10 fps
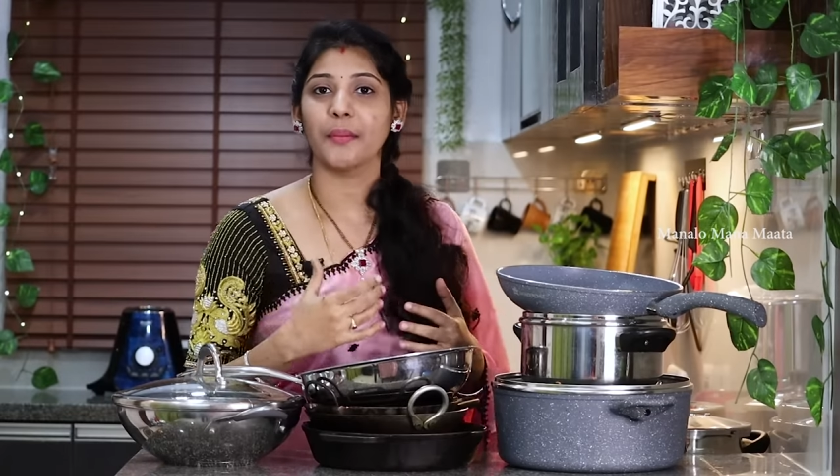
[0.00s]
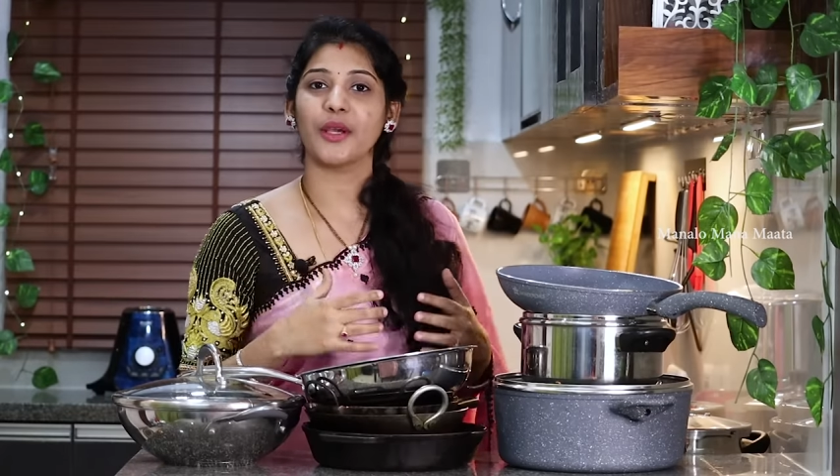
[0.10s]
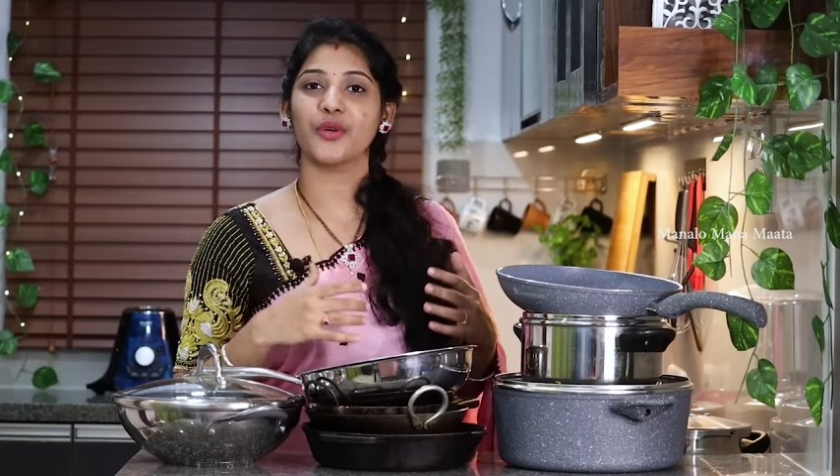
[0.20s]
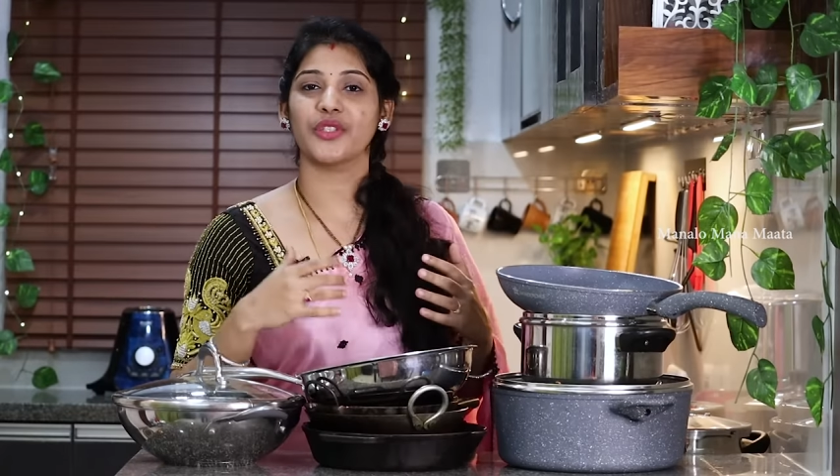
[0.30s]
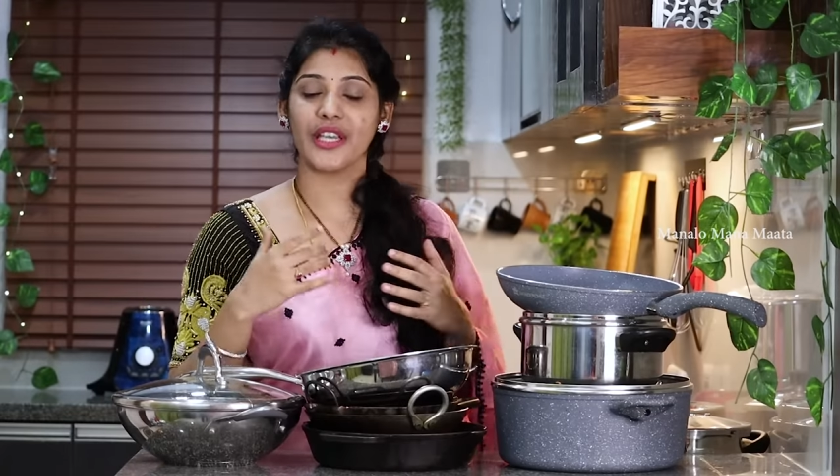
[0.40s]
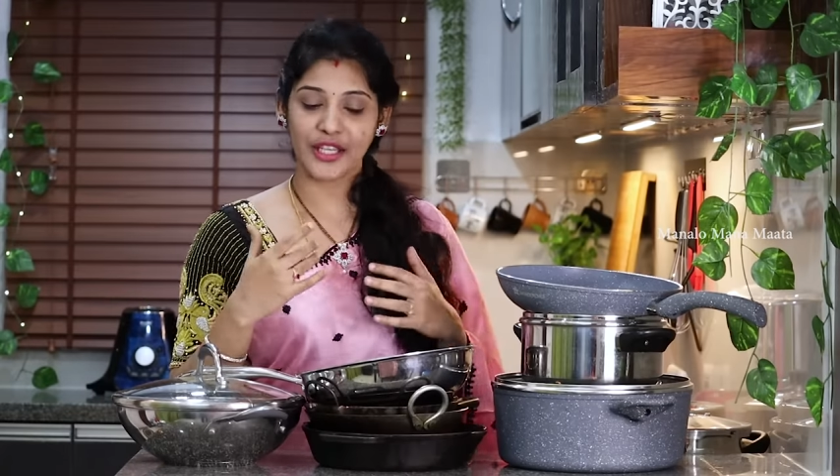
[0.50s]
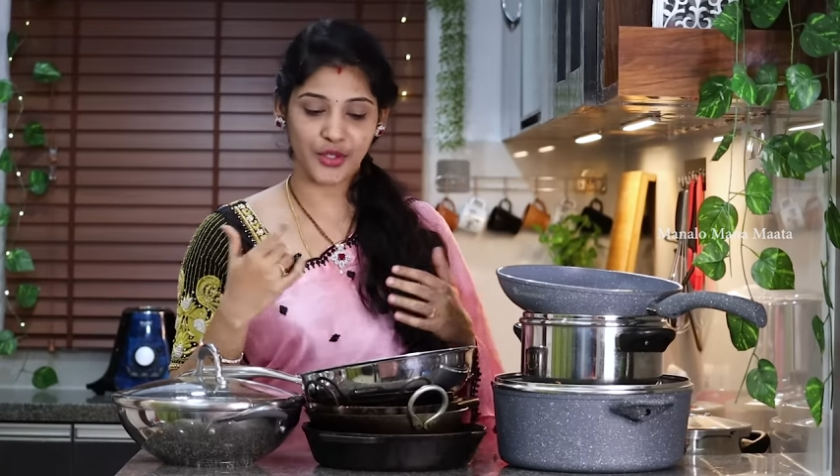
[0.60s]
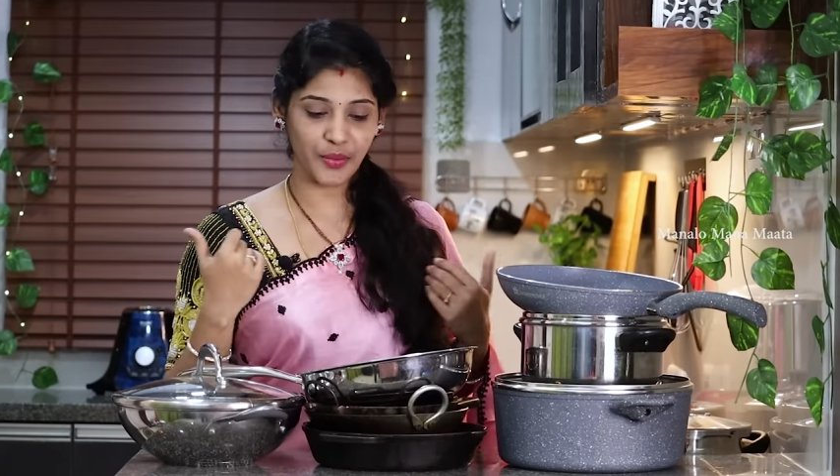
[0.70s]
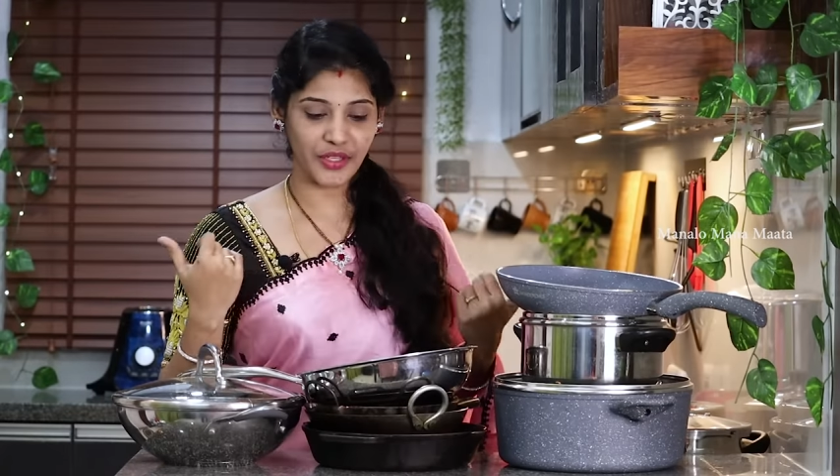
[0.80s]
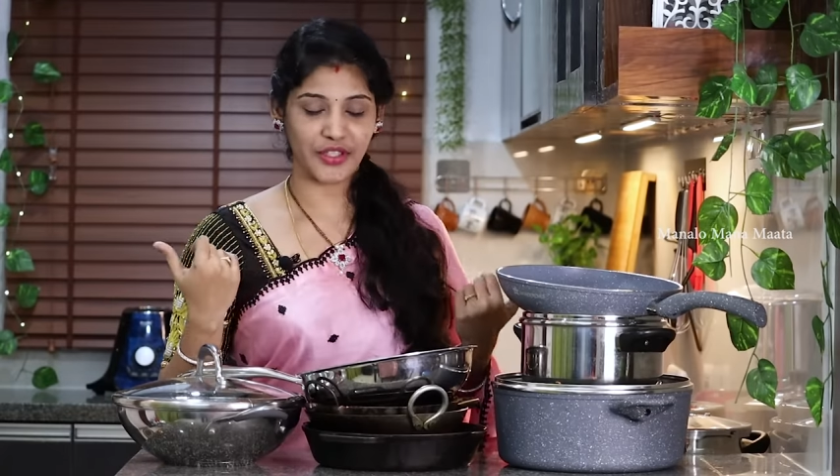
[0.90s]
మీకు చేసి
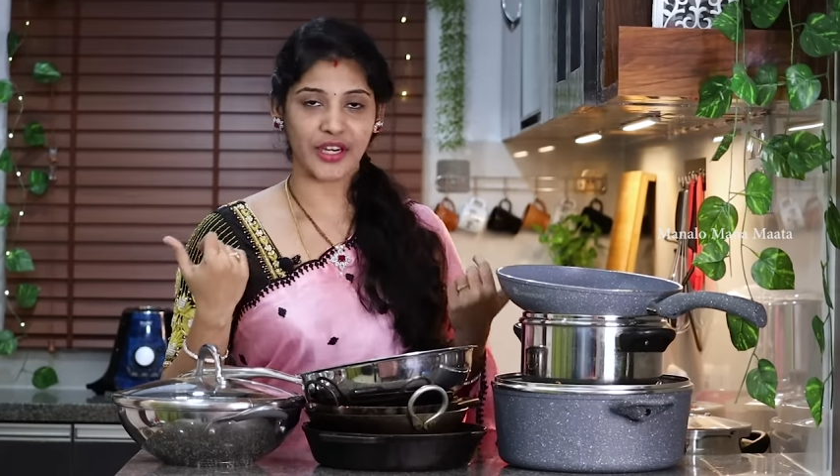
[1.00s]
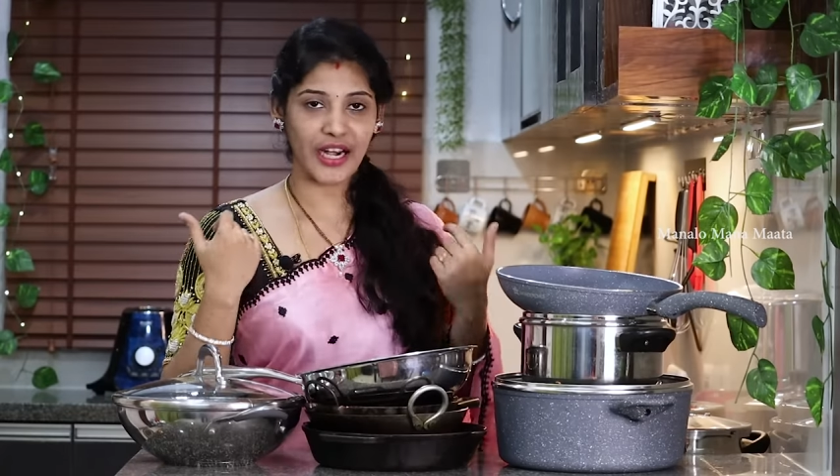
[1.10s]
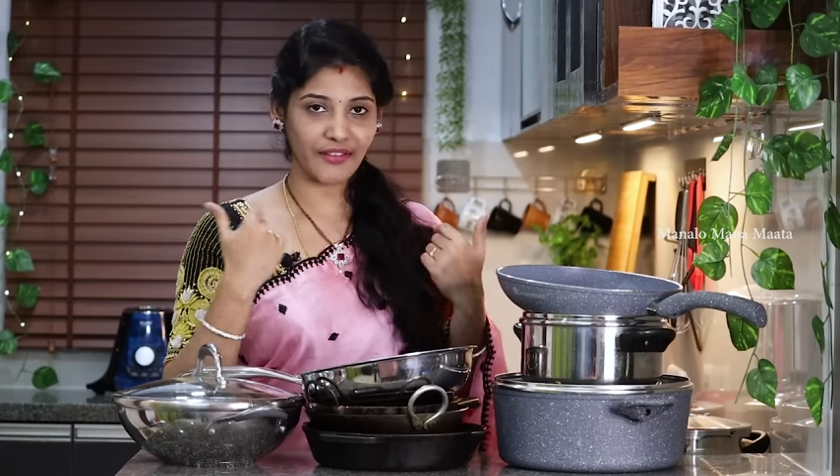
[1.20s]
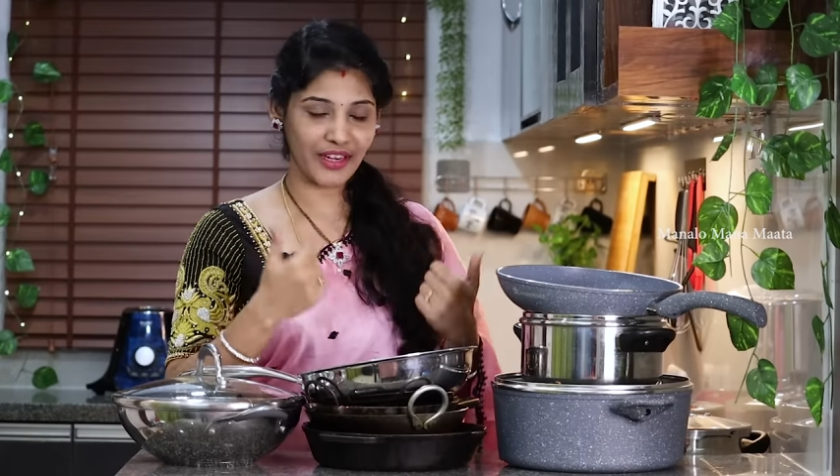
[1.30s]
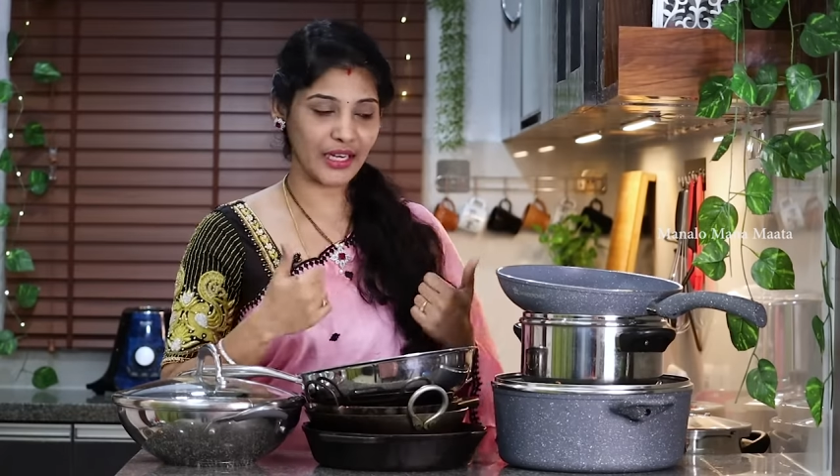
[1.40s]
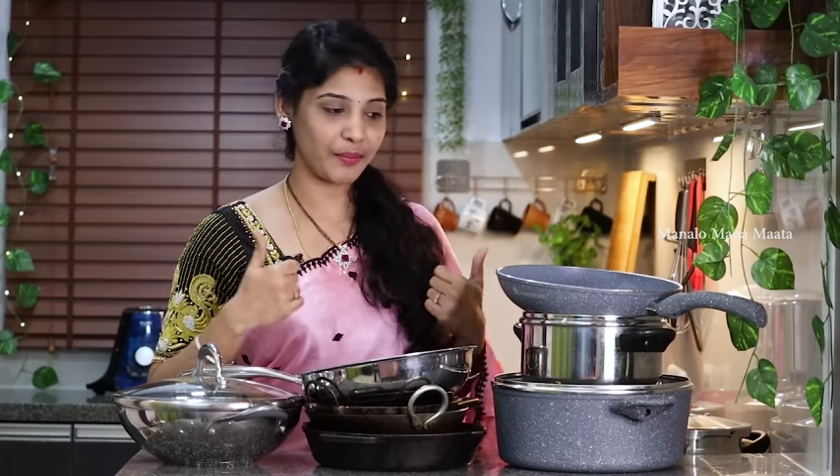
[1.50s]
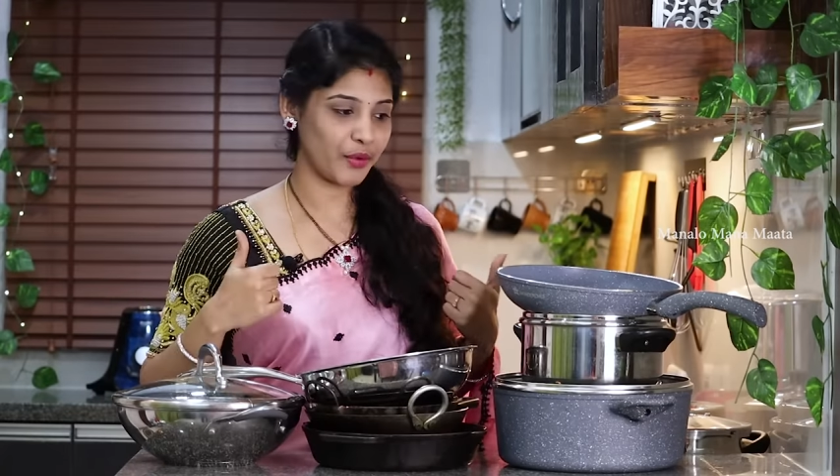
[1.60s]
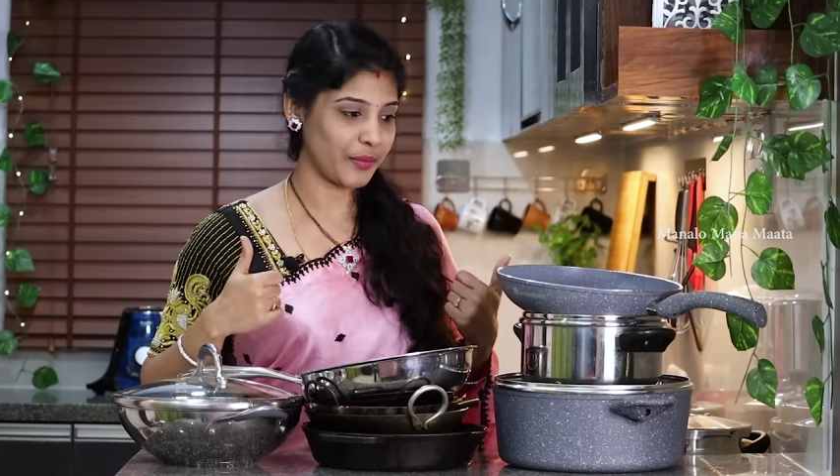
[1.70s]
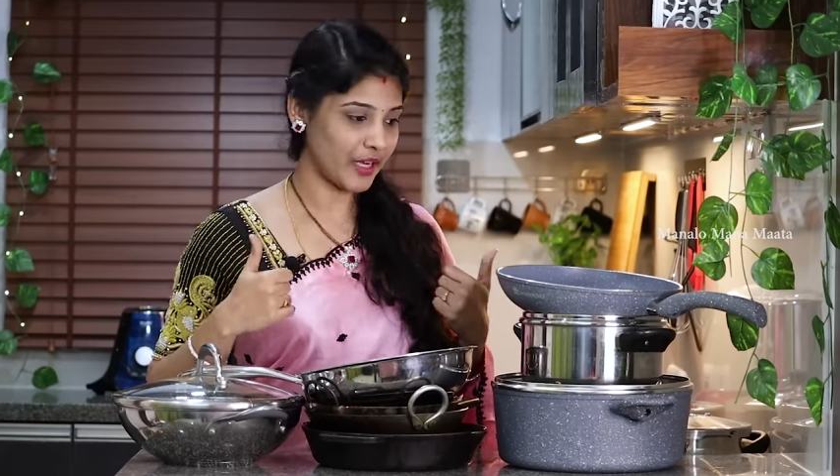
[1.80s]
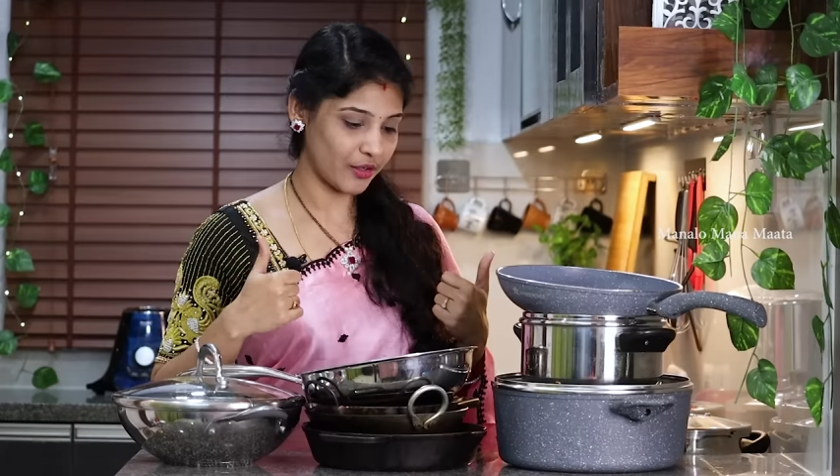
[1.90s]
చూపిస్తున్నాను అవన్నీ
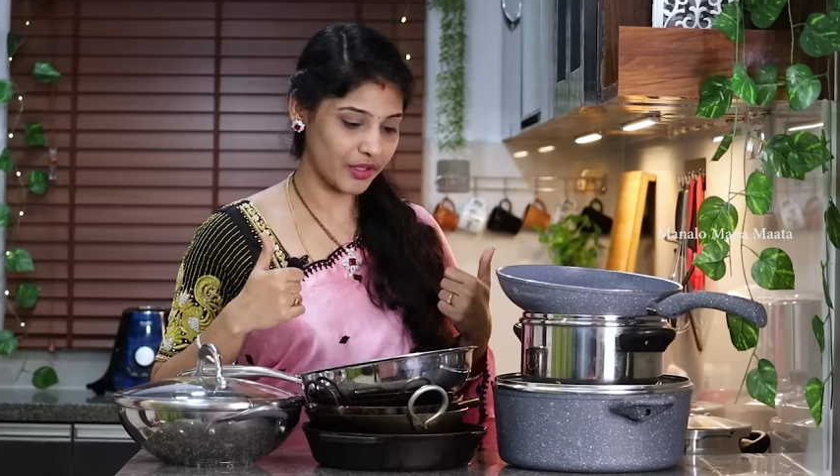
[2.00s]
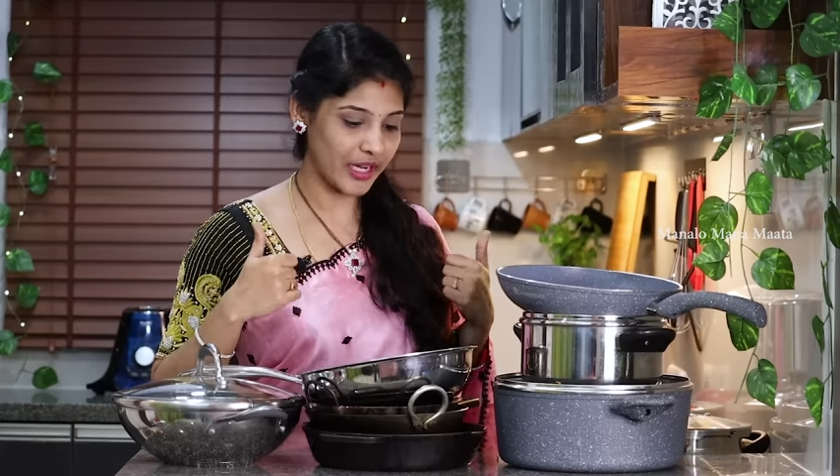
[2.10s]
ఇప్పుడు నేను